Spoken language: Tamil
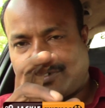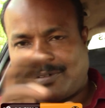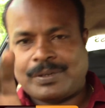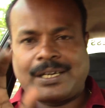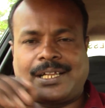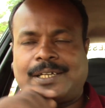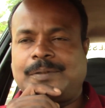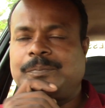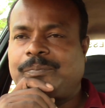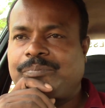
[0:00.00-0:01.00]
ரொம்ப
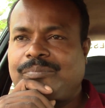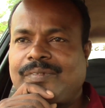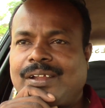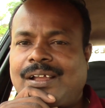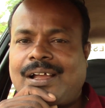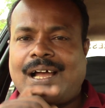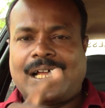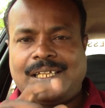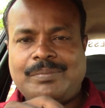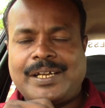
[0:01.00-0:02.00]
நல்லாயிருக்கு
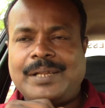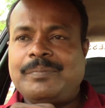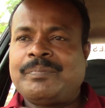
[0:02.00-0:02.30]
அதே மாதிரி